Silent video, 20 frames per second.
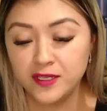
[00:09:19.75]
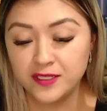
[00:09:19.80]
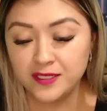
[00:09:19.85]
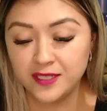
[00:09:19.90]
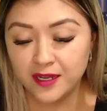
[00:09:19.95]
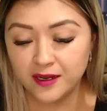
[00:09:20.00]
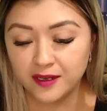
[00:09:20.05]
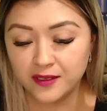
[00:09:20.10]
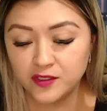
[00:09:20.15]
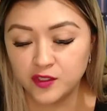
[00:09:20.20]

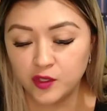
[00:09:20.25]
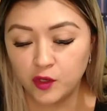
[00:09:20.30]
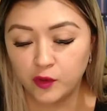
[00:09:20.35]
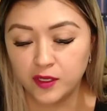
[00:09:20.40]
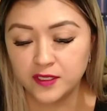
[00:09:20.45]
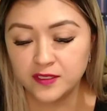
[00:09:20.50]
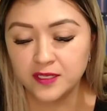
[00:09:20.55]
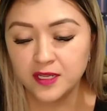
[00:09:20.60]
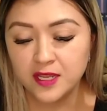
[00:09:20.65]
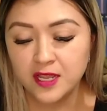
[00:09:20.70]
Estas
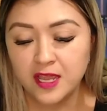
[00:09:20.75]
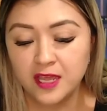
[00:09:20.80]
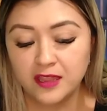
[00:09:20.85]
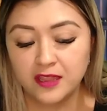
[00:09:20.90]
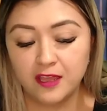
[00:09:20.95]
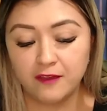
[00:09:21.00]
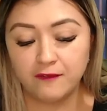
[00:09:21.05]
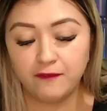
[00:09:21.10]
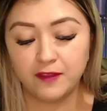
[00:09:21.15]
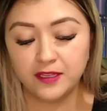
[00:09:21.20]
reacciones
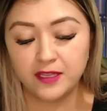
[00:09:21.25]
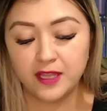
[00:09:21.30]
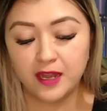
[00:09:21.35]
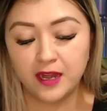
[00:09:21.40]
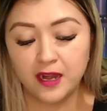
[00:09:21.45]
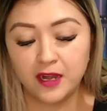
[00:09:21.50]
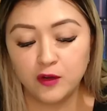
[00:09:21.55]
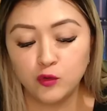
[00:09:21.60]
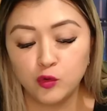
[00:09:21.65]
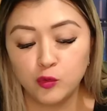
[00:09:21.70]
de
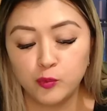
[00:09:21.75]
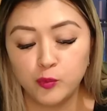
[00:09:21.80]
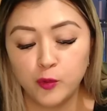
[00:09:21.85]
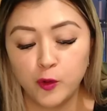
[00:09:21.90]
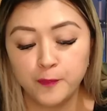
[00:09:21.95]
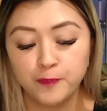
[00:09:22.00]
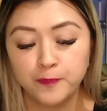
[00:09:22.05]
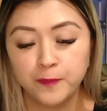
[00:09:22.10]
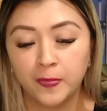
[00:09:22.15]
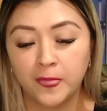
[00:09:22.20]
afectar al
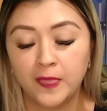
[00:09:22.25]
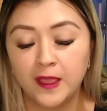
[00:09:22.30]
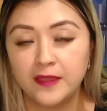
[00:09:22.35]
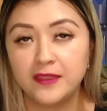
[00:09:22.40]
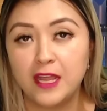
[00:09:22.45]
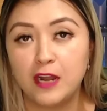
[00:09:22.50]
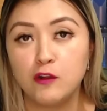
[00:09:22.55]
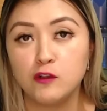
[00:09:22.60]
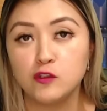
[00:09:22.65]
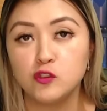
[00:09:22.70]
grupo
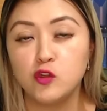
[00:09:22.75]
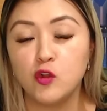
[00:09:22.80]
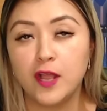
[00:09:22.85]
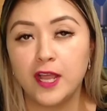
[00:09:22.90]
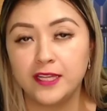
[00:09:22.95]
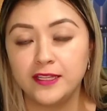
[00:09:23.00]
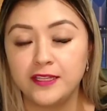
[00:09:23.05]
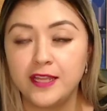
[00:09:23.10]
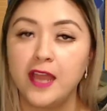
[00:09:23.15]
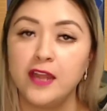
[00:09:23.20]
de los
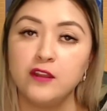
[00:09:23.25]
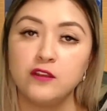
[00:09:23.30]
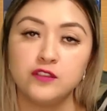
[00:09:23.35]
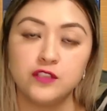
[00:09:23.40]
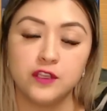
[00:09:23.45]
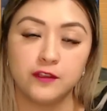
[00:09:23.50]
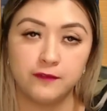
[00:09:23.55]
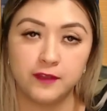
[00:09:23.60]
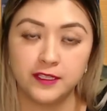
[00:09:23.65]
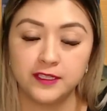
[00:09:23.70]

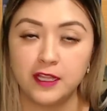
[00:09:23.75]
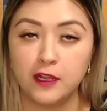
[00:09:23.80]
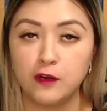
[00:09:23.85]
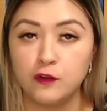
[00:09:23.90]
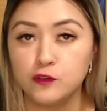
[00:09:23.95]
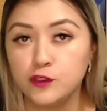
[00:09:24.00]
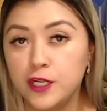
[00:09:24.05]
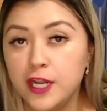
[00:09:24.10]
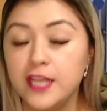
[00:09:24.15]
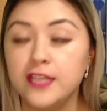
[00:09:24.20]
locatarios, afecta a
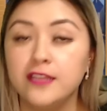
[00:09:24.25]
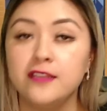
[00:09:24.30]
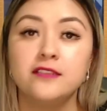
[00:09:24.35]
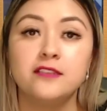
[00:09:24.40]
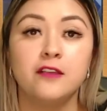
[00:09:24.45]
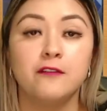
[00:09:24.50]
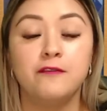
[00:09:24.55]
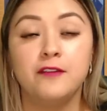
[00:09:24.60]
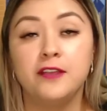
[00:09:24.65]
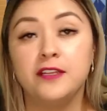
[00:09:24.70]
los
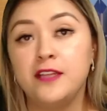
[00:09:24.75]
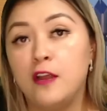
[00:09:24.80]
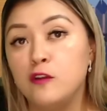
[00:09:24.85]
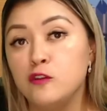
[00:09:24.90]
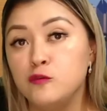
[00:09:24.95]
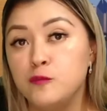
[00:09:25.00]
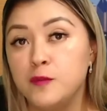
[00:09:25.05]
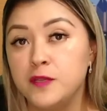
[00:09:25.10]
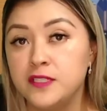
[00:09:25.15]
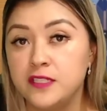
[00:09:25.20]
clientes, afecta a
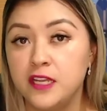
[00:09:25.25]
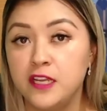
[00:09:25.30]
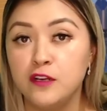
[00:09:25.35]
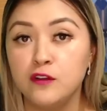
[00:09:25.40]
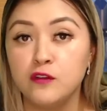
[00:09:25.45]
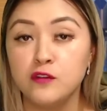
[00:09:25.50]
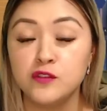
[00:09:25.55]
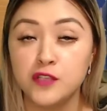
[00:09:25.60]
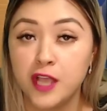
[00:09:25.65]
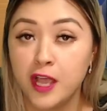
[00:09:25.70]
los
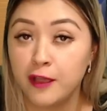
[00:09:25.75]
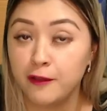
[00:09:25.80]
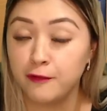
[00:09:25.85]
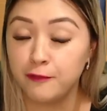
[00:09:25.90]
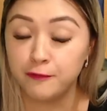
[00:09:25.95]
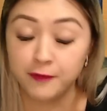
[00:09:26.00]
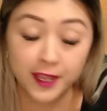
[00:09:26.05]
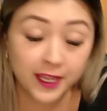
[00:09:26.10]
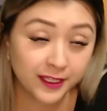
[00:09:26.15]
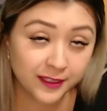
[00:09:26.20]
vecinos,
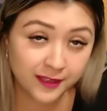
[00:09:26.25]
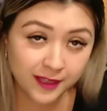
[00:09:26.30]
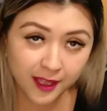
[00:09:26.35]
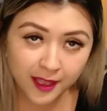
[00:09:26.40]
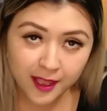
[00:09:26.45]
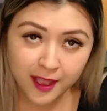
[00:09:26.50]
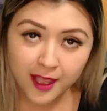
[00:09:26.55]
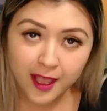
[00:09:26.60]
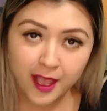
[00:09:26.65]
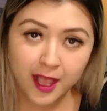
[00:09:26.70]

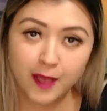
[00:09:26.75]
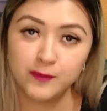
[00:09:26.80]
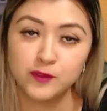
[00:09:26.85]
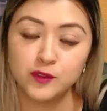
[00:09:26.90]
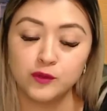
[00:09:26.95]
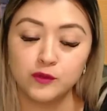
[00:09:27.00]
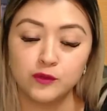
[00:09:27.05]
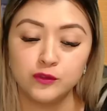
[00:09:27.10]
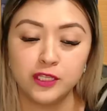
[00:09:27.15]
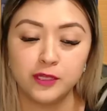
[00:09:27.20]
afecta
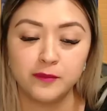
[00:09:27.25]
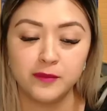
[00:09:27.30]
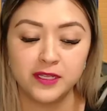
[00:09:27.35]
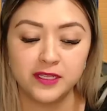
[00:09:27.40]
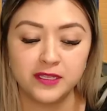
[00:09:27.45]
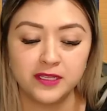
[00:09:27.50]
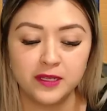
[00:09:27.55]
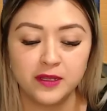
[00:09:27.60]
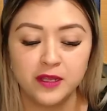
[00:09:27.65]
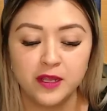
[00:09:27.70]

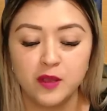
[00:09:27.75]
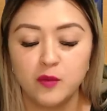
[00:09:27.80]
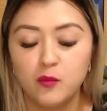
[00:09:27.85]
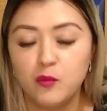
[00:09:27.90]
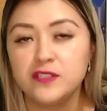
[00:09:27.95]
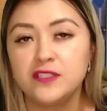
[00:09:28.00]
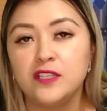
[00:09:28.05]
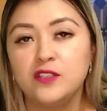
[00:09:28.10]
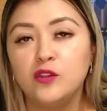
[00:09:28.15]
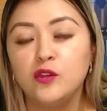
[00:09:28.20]
absolutamente
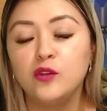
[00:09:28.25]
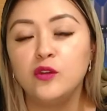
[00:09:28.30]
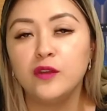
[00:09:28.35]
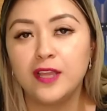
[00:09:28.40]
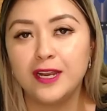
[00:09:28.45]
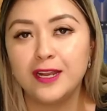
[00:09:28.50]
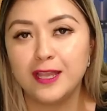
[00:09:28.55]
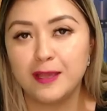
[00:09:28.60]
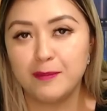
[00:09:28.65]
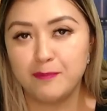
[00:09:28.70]
pues a todo
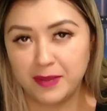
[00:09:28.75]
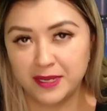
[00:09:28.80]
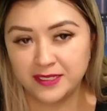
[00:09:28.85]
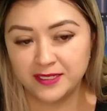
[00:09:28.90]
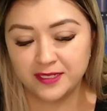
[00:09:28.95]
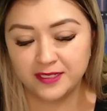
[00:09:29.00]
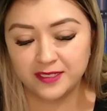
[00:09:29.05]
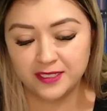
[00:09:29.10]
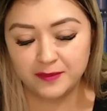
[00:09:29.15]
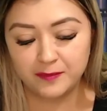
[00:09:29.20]
aquel que
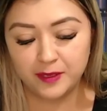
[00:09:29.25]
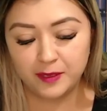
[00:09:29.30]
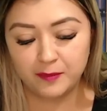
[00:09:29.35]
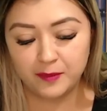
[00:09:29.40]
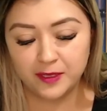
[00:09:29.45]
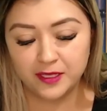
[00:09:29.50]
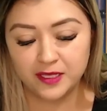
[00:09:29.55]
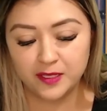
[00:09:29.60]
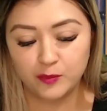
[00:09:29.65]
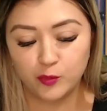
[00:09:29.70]
pase
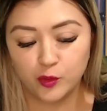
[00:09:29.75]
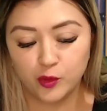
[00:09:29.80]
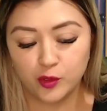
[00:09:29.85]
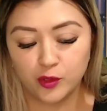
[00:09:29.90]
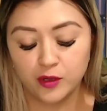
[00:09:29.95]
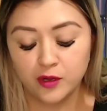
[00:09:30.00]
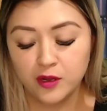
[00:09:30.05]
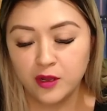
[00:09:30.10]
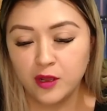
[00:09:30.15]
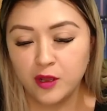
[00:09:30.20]
simplemente
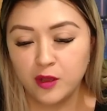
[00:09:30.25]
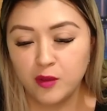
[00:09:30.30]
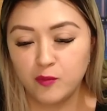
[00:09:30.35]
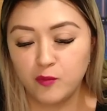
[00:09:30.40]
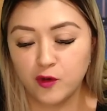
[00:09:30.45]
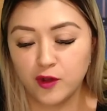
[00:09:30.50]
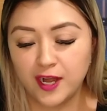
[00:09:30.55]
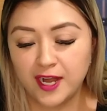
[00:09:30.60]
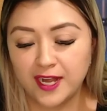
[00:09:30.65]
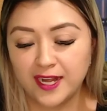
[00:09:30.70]
por,
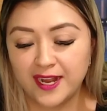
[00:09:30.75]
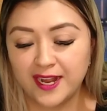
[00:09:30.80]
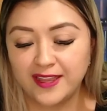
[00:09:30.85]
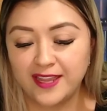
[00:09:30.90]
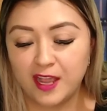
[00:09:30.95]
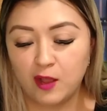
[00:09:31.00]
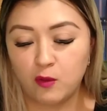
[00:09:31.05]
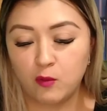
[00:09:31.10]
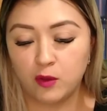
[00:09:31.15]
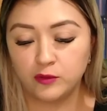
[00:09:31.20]
por la
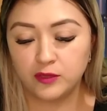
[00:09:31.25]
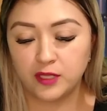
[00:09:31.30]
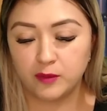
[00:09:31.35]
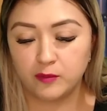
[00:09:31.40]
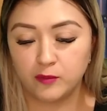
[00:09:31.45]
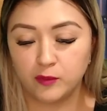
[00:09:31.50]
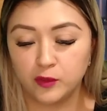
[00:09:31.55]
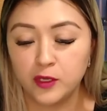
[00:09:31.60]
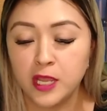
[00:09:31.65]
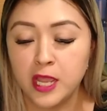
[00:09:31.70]
alcaldía
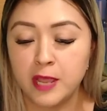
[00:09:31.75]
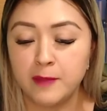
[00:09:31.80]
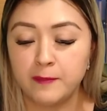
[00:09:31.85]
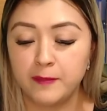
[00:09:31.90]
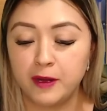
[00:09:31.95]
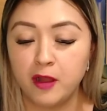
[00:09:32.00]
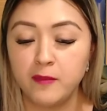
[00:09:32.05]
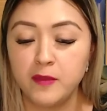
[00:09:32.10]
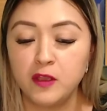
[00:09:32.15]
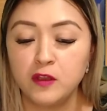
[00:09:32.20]
Cuauhtémoc.
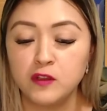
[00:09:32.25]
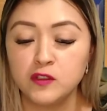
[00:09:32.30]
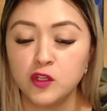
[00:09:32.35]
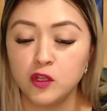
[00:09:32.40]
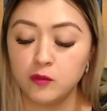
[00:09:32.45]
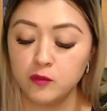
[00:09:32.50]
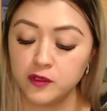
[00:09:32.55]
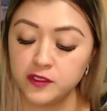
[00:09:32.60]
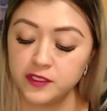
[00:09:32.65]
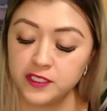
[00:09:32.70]
Pero amigos,
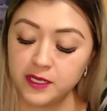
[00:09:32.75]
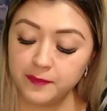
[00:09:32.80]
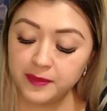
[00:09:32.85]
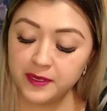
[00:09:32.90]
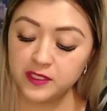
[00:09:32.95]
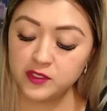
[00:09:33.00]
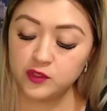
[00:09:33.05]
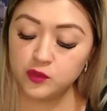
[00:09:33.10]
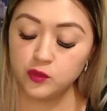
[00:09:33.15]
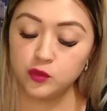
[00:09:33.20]
como
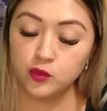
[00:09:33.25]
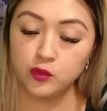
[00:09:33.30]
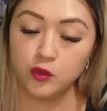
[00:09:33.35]
siempre, su